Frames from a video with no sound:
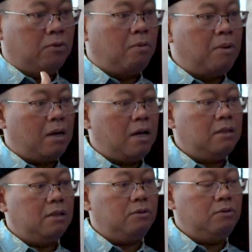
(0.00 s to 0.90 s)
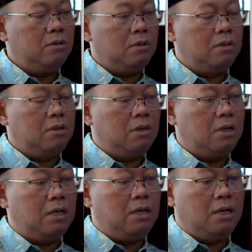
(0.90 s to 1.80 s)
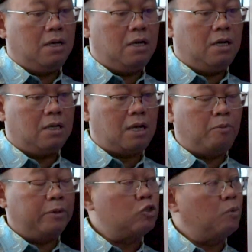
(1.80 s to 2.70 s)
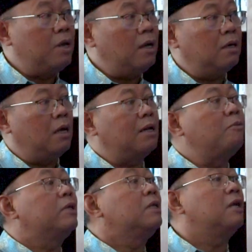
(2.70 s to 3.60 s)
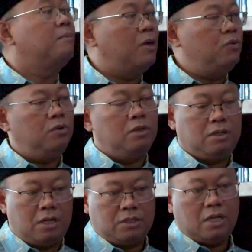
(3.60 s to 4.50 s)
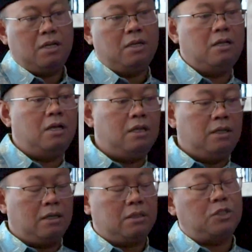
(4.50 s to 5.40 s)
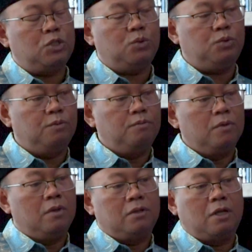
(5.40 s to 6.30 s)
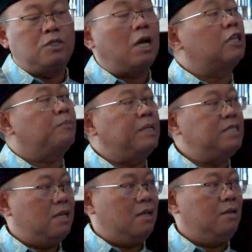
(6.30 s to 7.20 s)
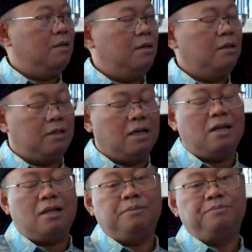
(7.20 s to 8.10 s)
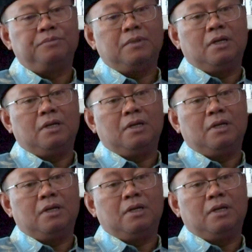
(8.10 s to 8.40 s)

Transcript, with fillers: Jawa Barat itu uh, ada Kabupaten Sumedang dengan Kabupaten Indramayu. Nah, saya dia dari tengah-tengah situ. Jadi sangat terpencil ketinggalan.